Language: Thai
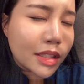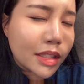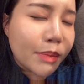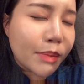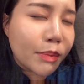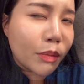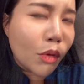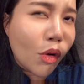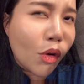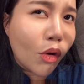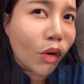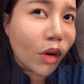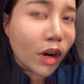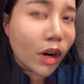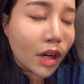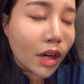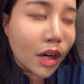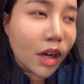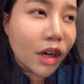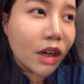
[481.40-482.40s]
สิบโมง
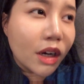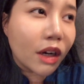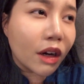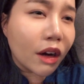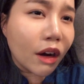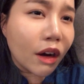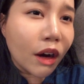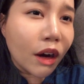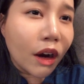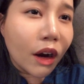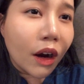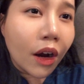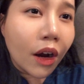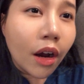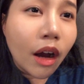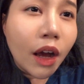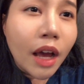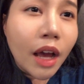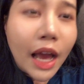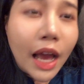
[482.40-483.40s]
ครึ่งเออ
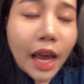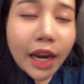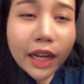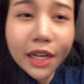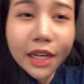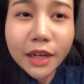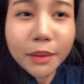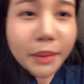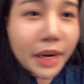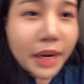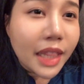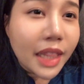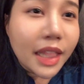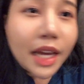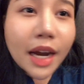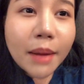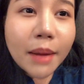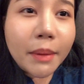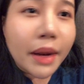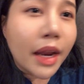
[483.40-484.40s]
อันนี้คือไม่ได้
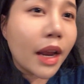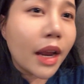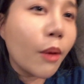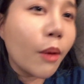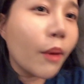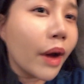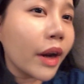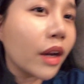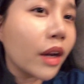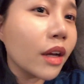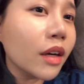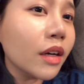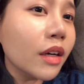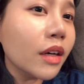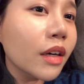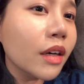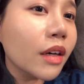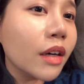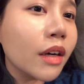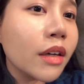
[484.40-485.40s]
เติมเลยทั้งวันก็
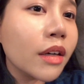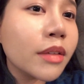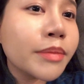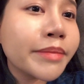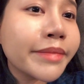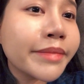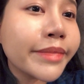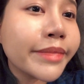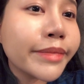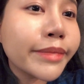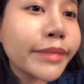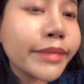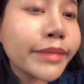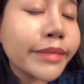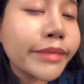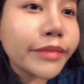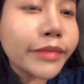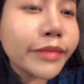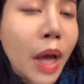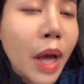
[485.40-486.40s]
คือ
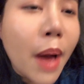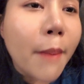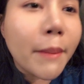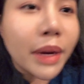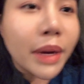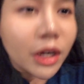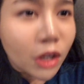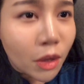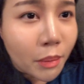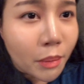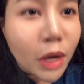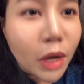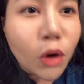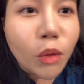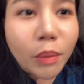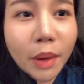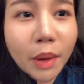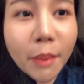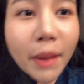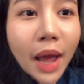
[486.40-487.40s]
มันก็มี
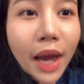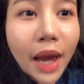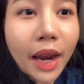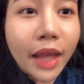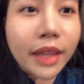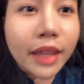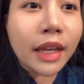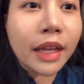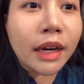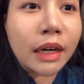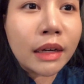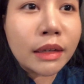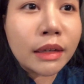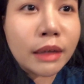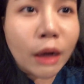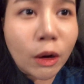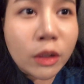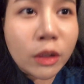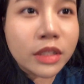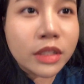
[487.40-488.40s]
หลุดไปบ้างแหละ แต่คื
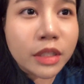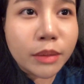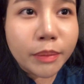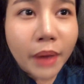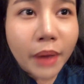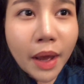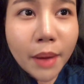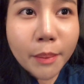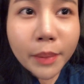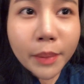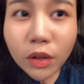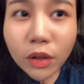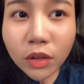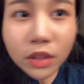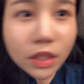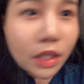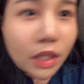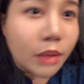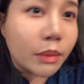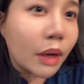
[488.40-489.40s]
อเอาจริงๆปะไม่ต้
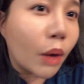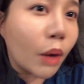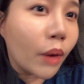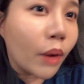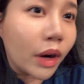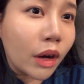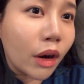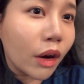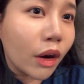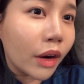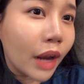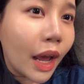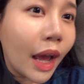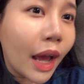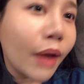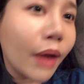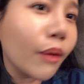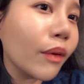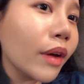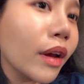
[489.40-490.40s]
องเติมทั้งวันก็
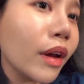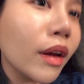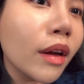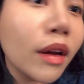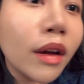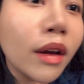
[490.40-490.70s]
ได้เว้ย